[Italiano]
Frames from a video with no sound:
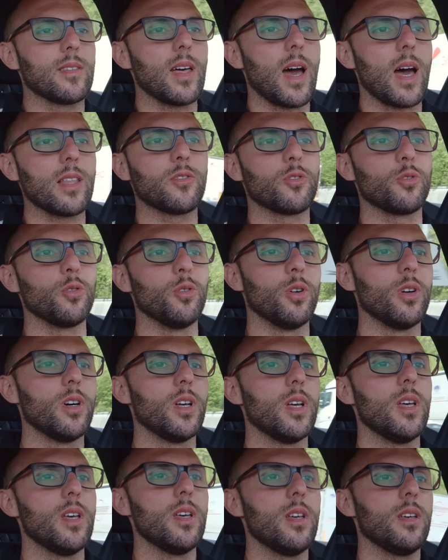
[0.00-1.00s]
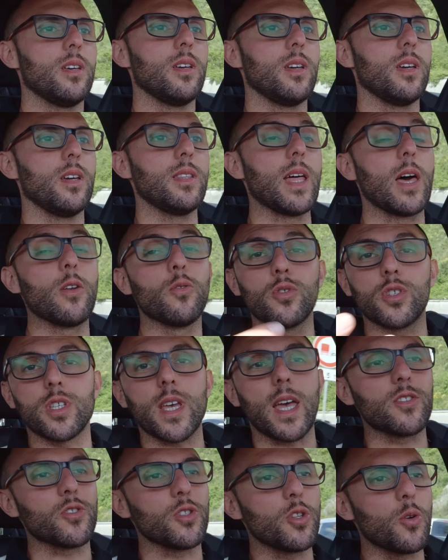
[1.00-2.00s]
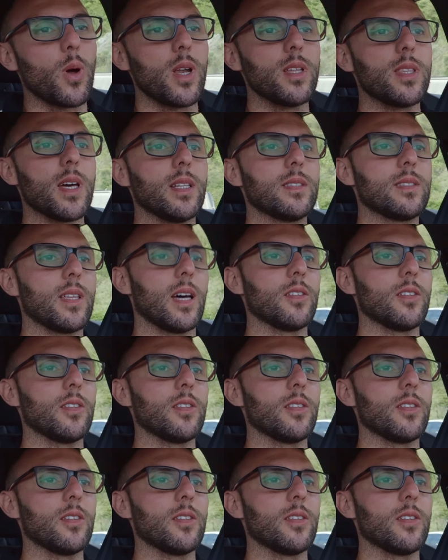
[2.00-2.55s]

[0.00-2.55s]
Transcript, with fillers: tatto, eh, danno un senso di qualità al